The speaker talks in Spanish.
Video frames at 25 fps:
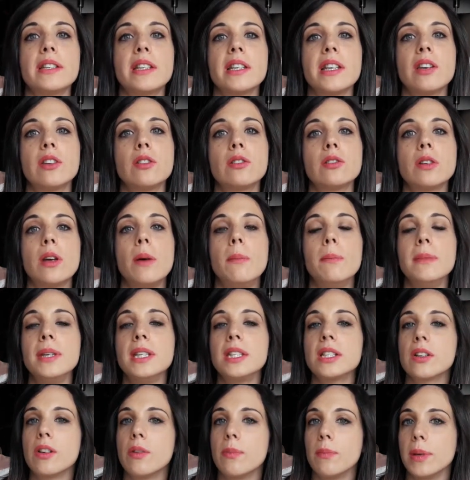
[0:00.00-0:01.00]
enseñaros
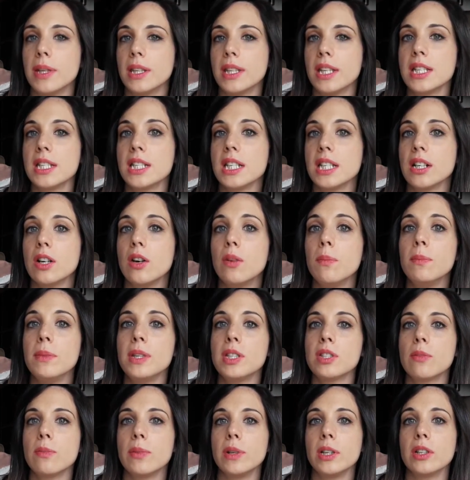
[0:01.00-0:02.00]
mis compritas con
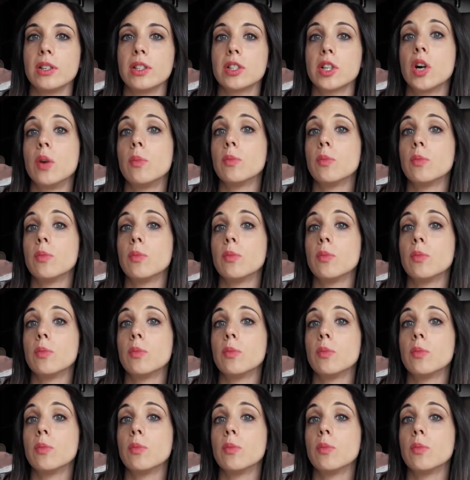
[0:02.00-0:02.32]
mis opiniones.